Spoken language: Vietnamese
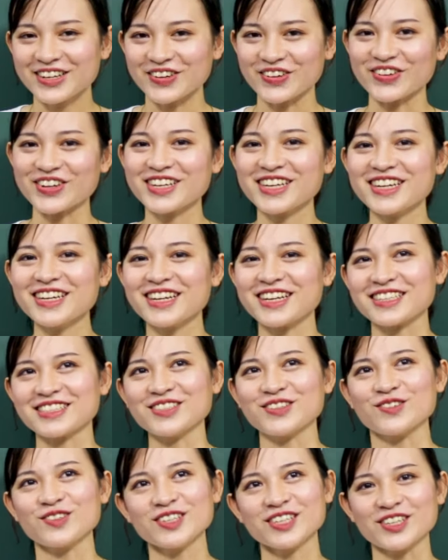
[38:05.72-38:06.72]
Có nghĩa là
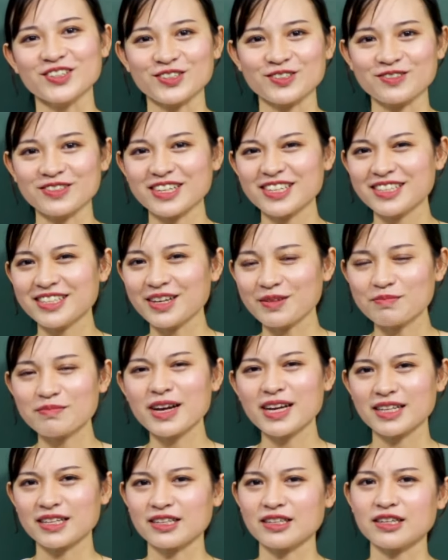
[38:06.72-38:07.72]
giống như kiểu chúng ta nhấn
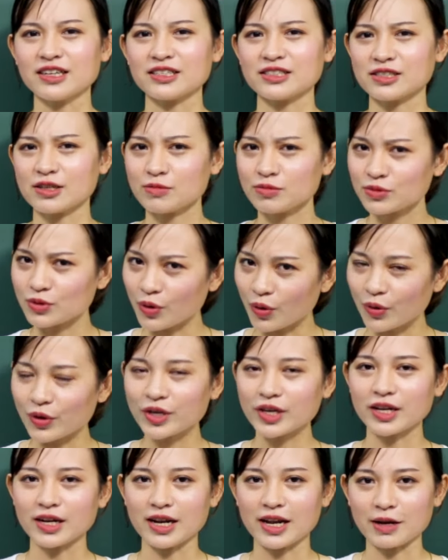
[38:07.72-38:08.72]
mạnh là xong
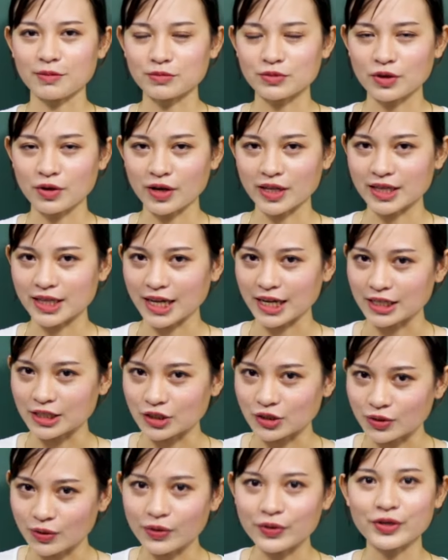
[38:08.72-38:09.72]
rồi, làm hoàn
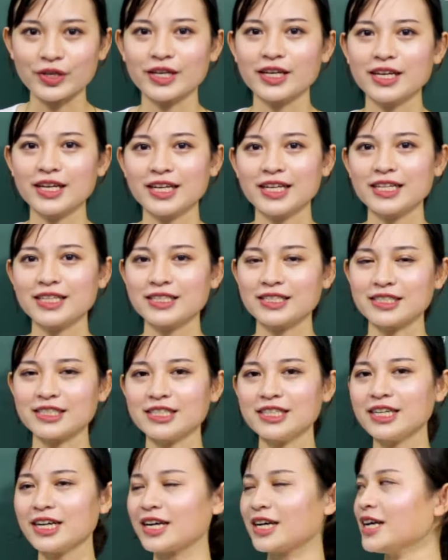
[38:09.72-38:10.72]
thành rồi. Được
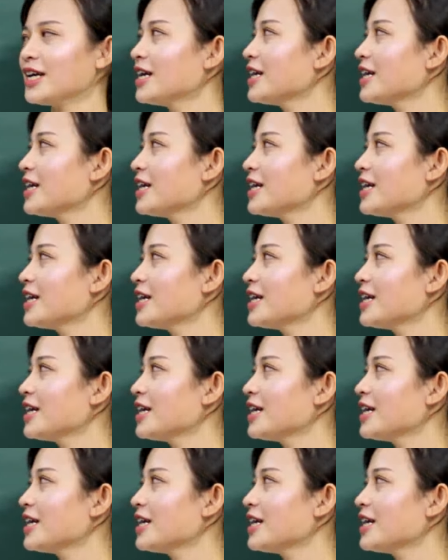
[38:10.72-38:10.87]
chưa nhỉ?